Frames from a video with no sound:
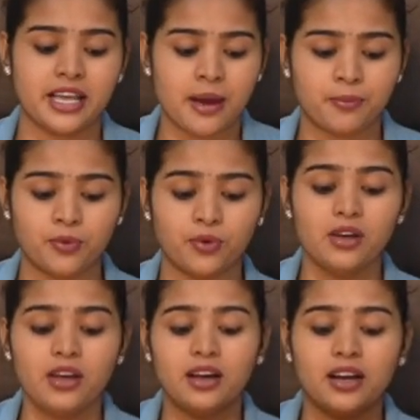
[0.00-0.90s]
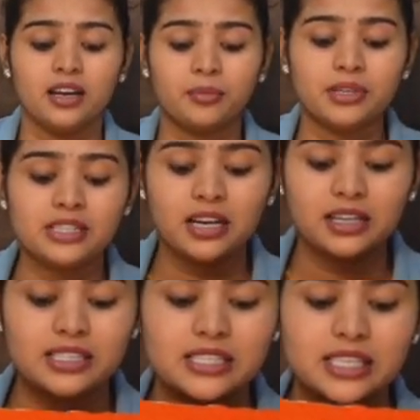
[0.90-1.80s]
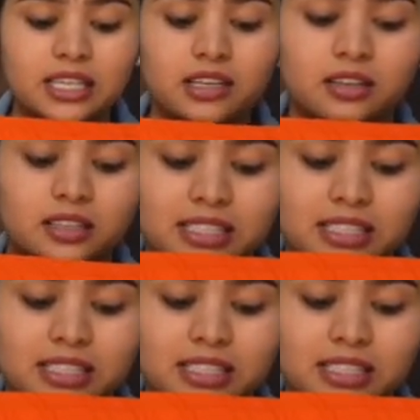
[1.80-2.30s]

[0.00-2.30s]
है आपको हम अगर इसकी